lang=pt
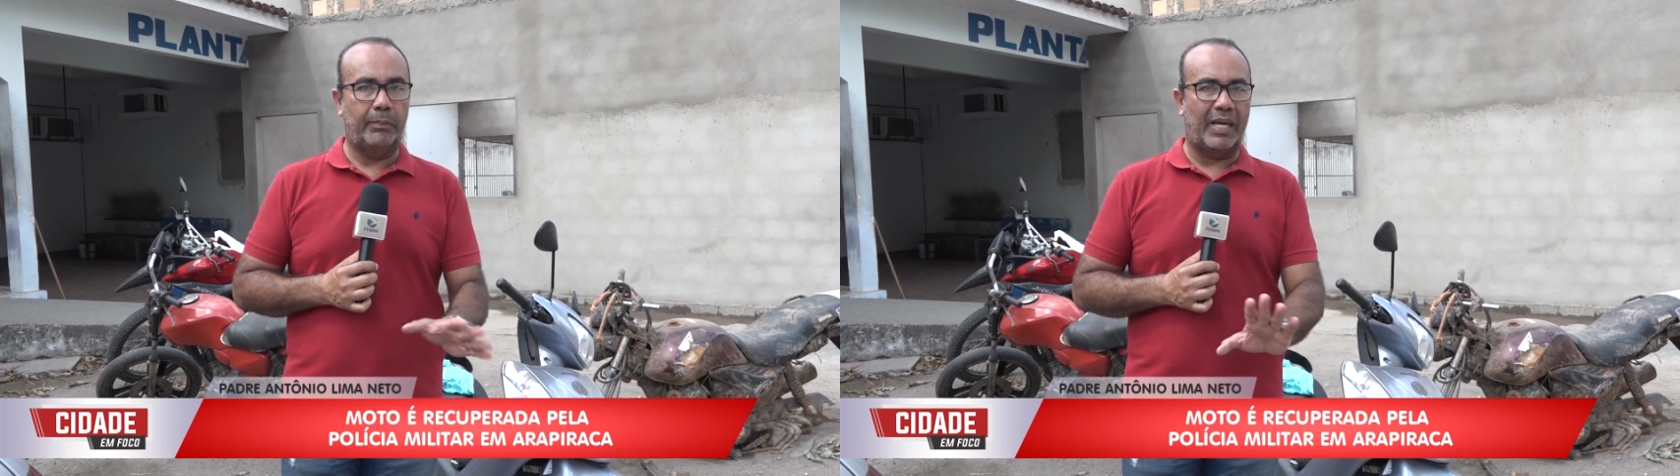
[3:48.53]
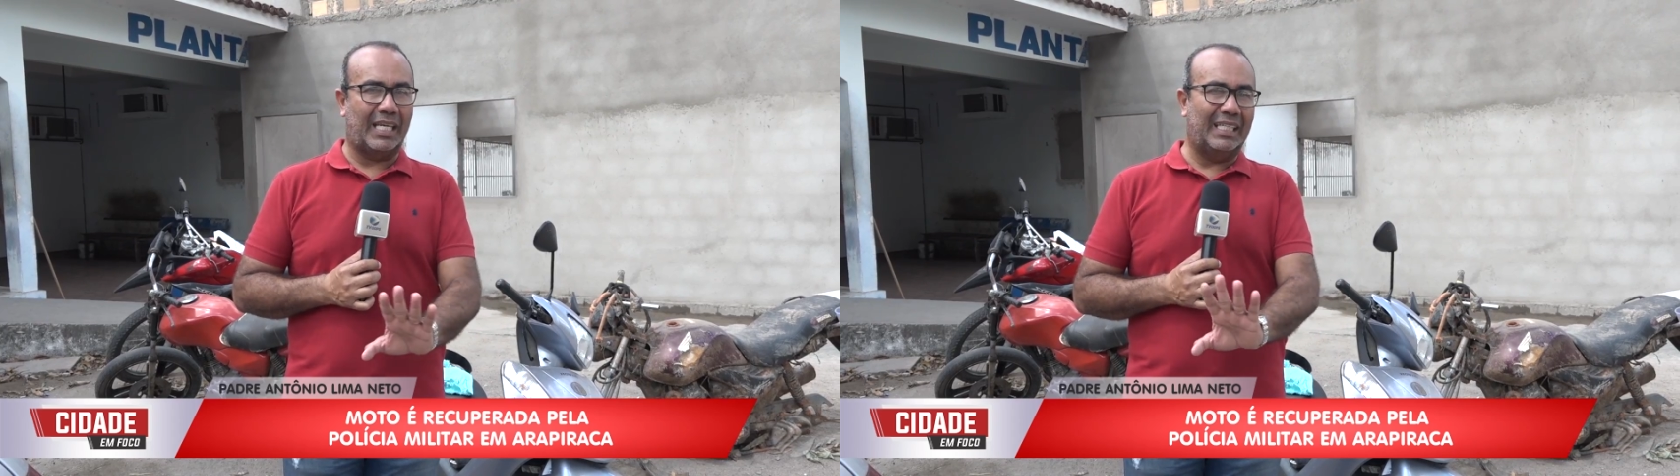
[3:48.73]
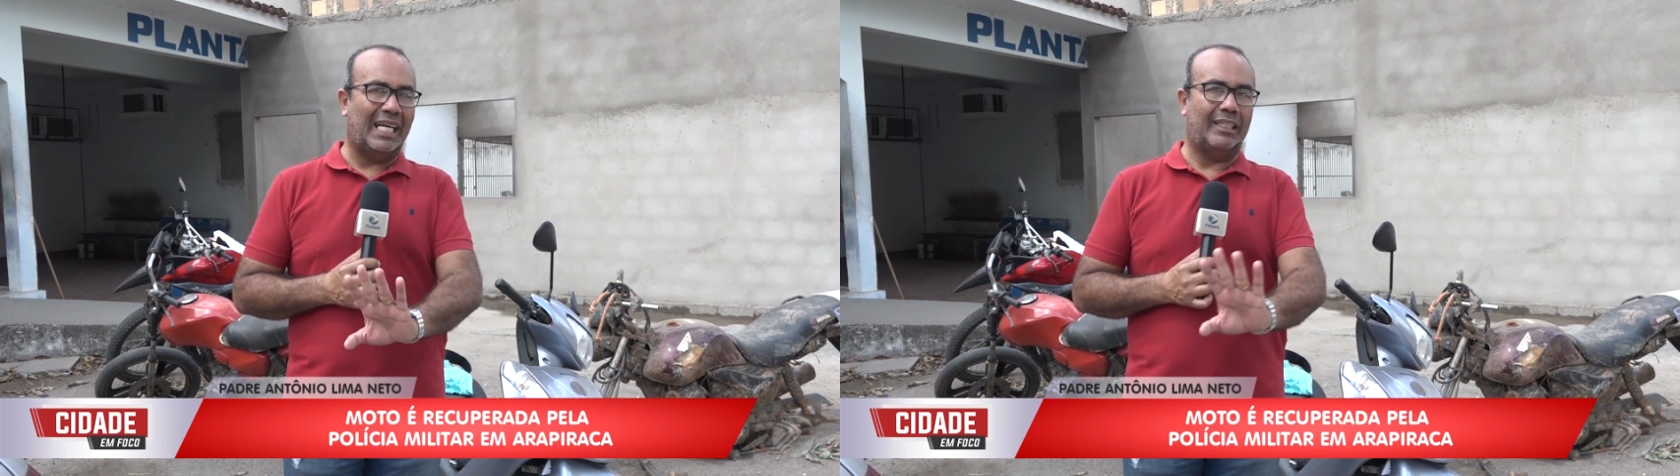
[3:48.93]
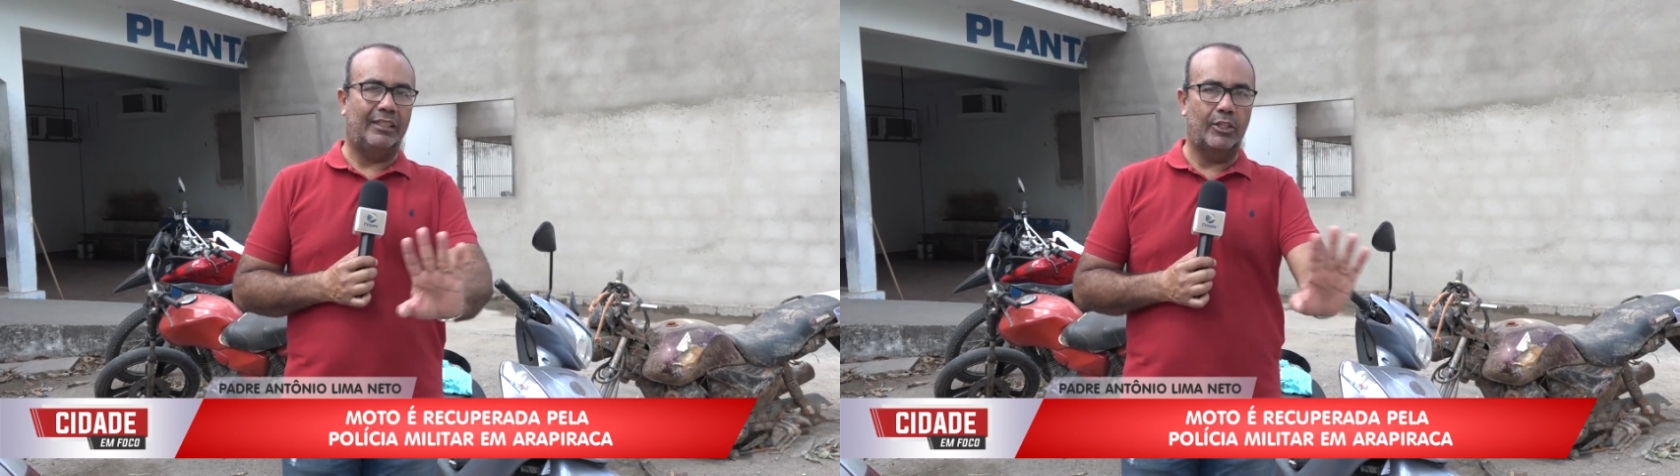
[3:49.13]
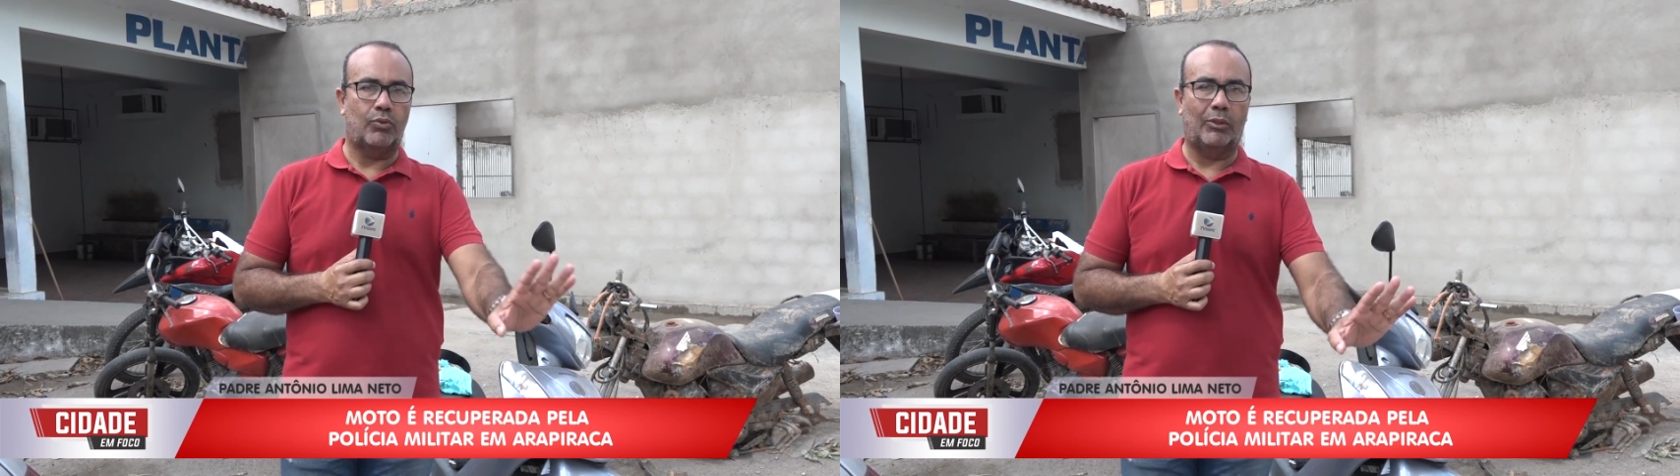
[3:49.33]
para que nada
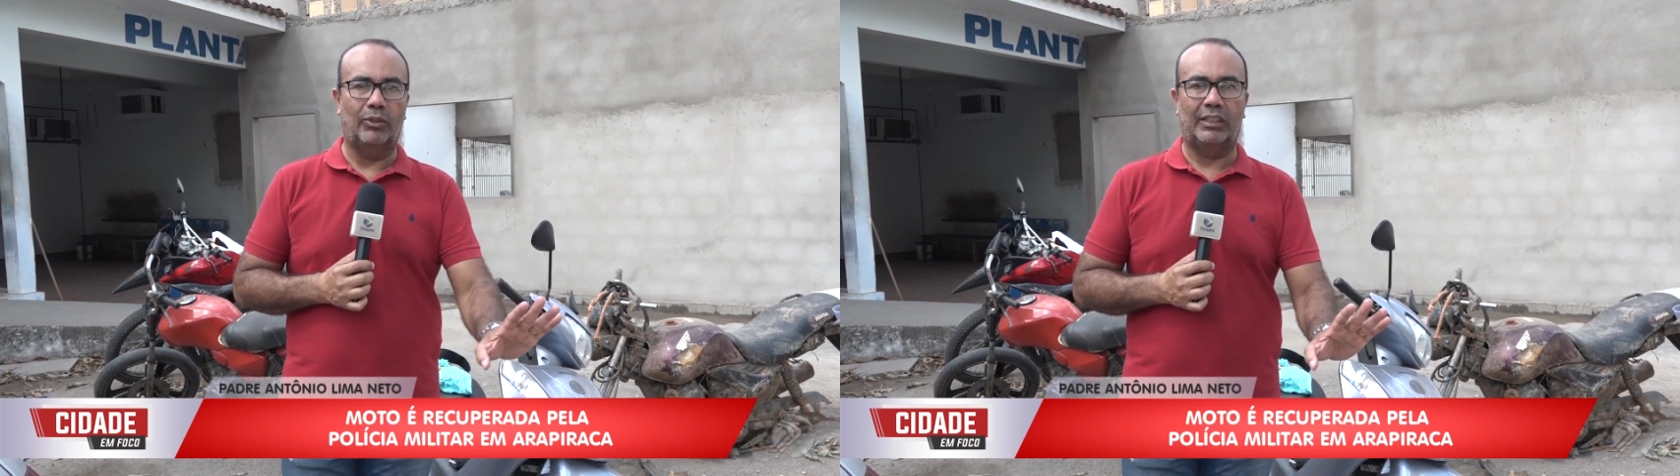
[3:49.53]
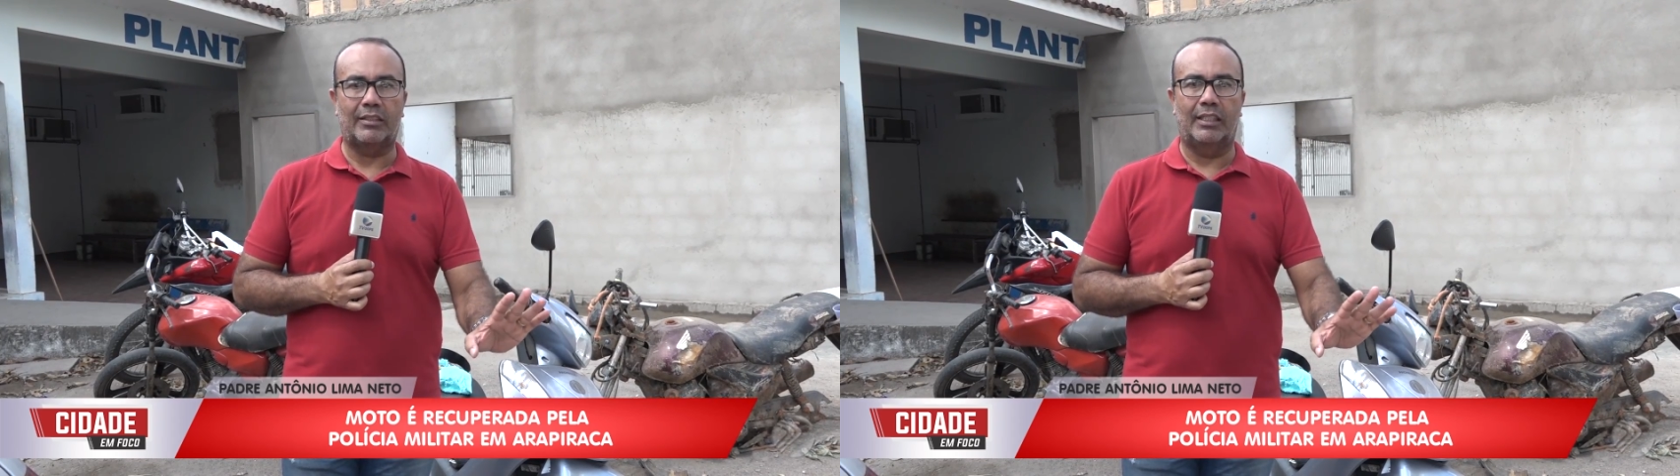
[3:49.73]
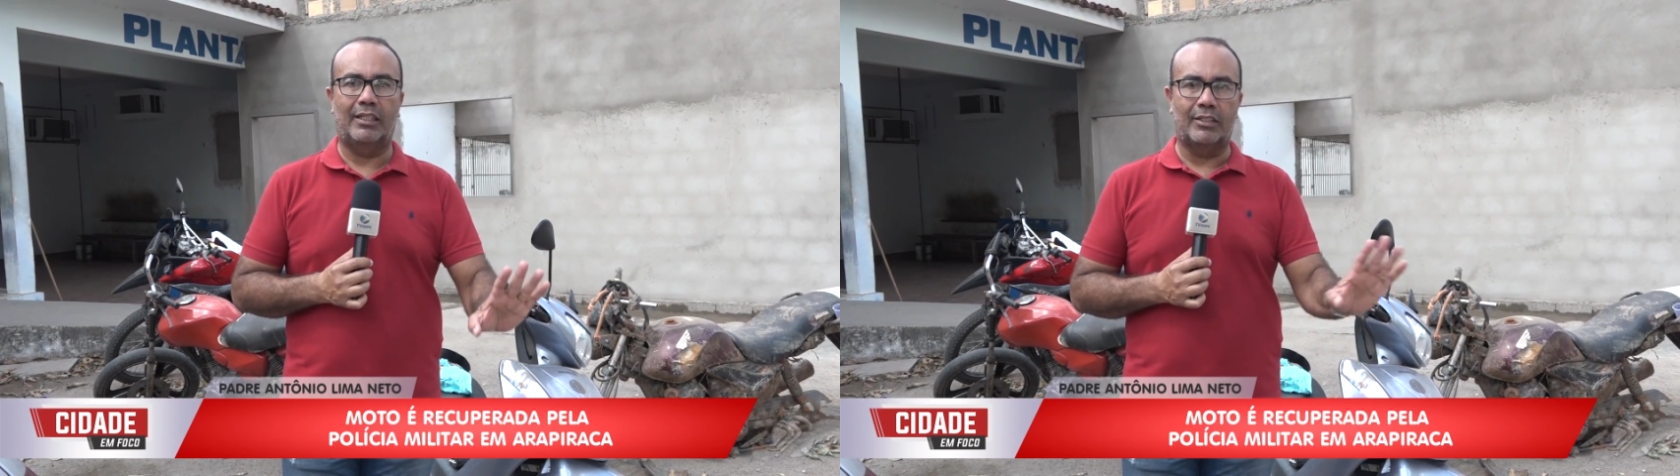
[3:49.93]
disso aconteça e que